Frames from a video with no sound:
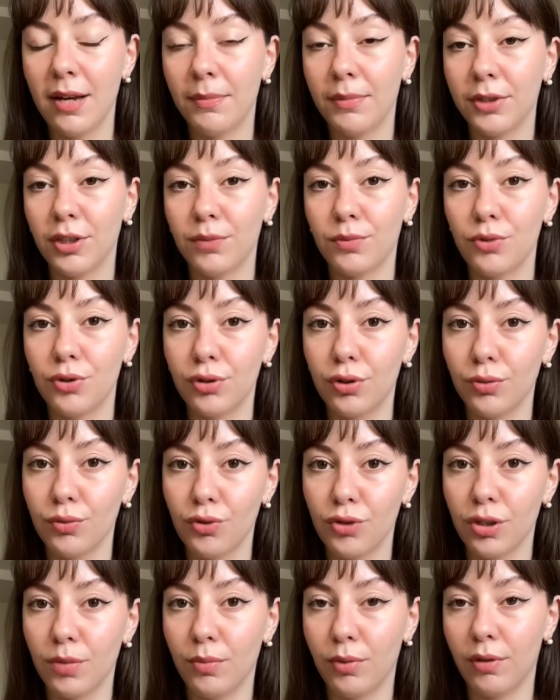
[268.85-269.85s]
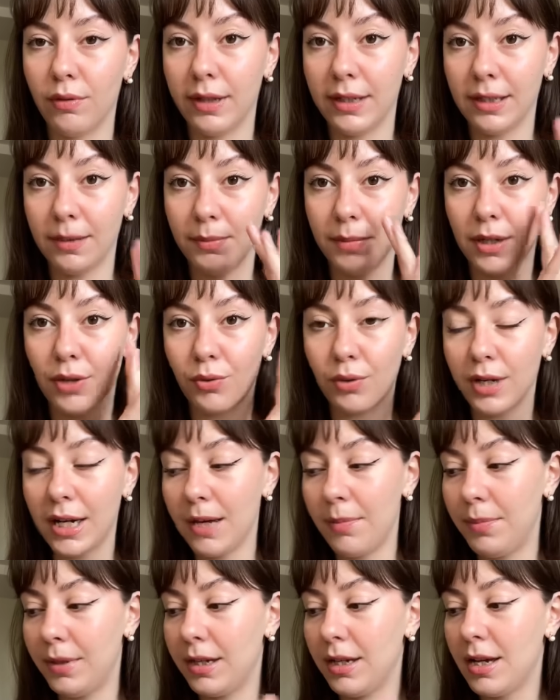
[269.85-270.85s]
потому что нужно буквально пару
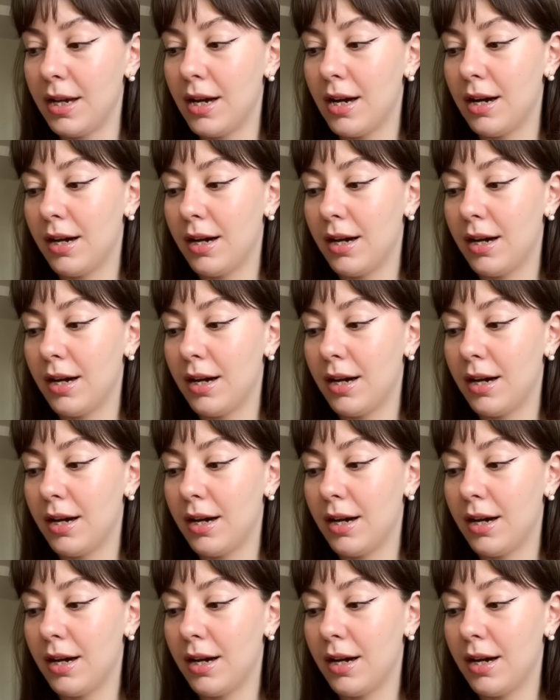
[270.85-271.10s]
капель,